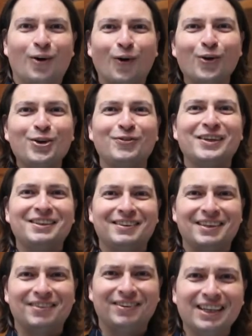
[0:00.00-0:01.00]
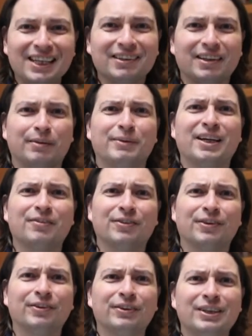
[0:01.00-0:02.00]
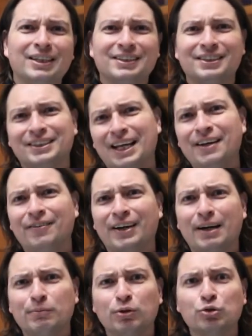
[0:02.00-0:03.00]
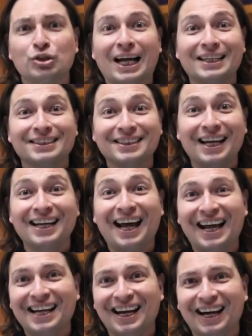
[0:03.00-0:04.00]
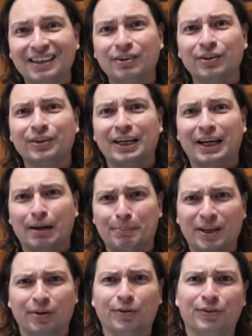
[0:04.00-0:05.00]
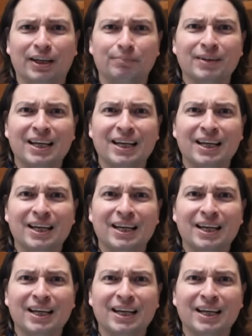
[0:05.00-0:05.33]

Hoy 27 de marzo celebramos a San Alejandro de Capadocia.